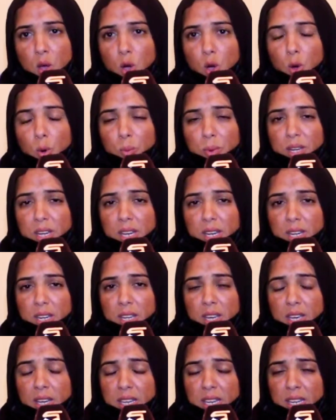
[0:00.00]

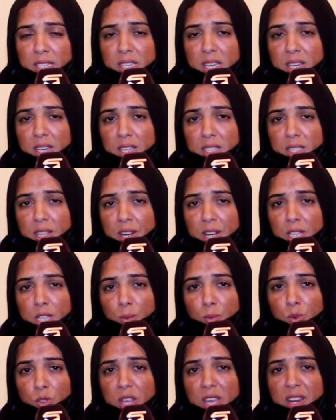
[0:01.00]
ومنين كيعطيني
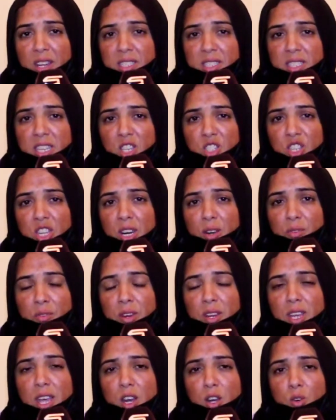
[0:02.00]
طريطمو دايره 16000
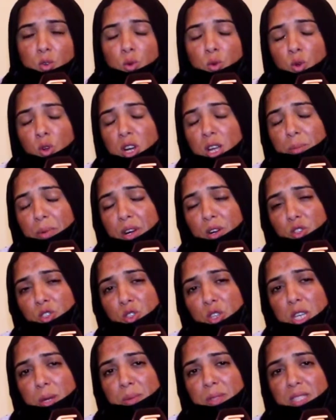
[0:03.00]
ريال كل مره
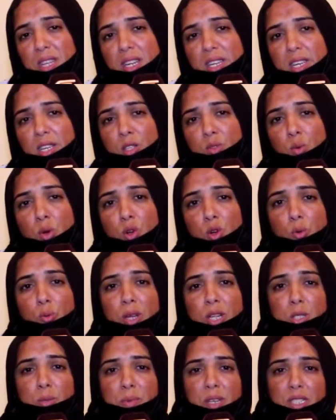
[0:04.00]
شنو كيبدل لي الدواء
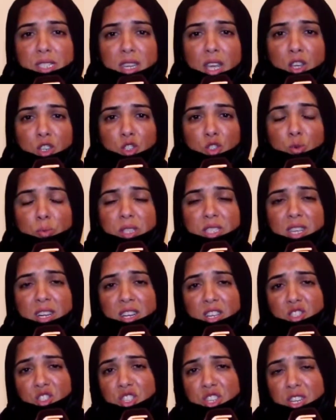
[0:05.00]
نوبه 18 نوبه
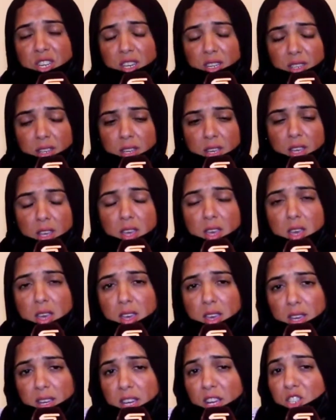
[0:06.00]
20
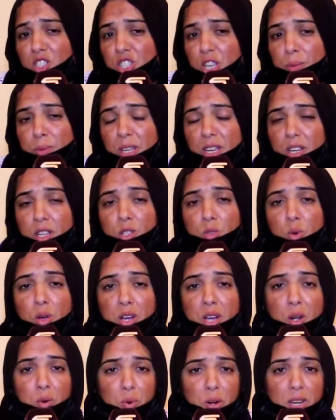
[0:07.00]
كنشرب داك الدواء
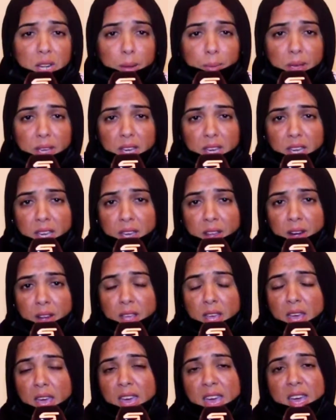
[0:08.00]
كنولي بخير
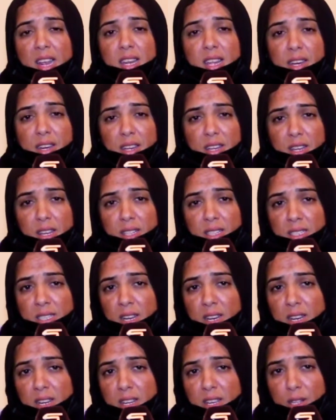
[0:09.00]
حاليا عين
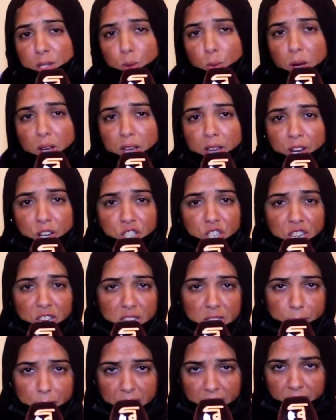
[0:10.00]
كيتسالى لي الدواء كنرجع
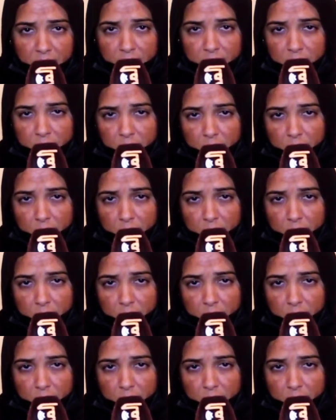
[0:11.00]
كيما كنت